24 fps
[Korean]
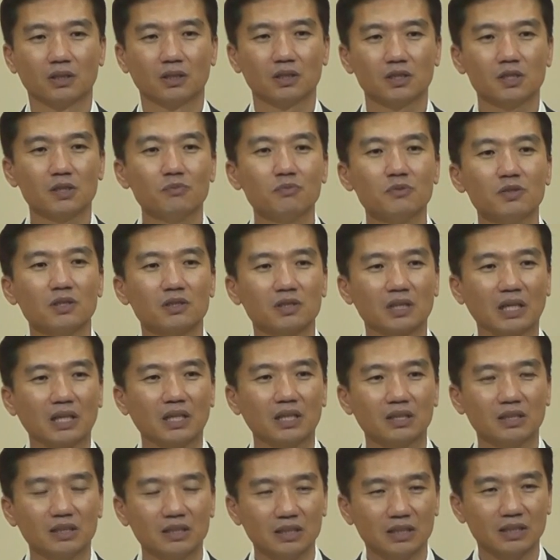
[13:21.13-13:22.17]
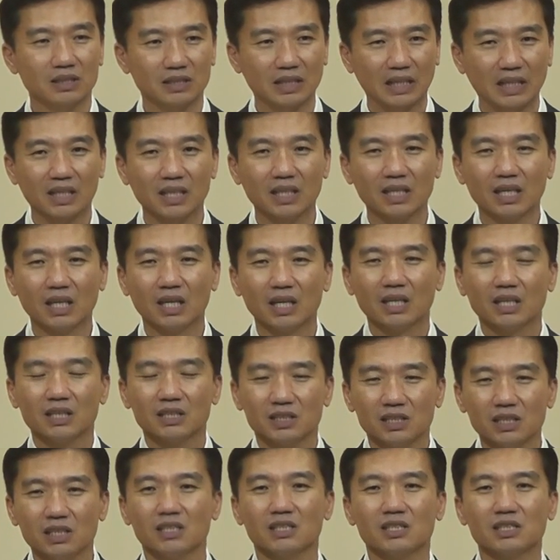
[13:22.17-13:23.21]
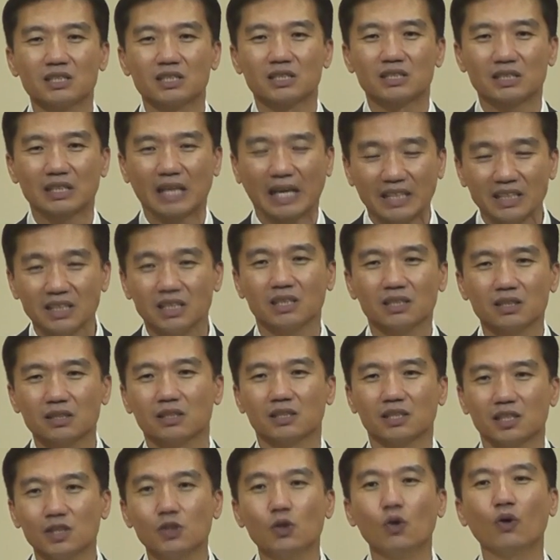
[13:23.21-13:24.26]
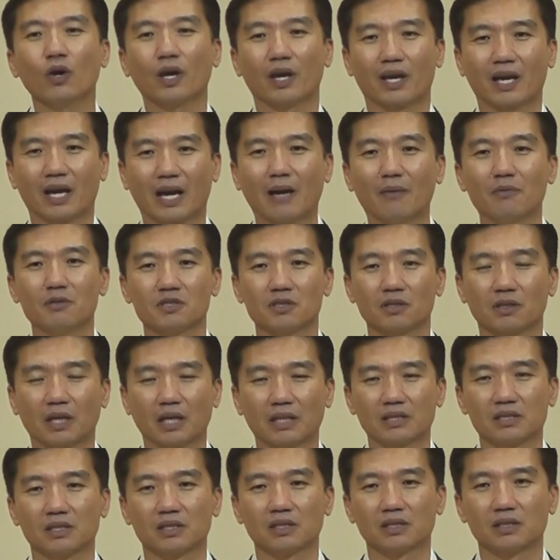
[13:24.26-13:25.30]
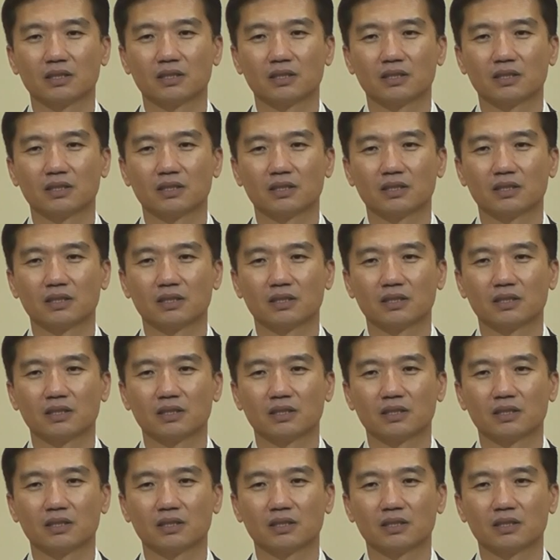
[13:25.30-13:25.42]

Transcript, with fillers: 심지어 자기, 자기 친 자식을 이용해 가면서까지.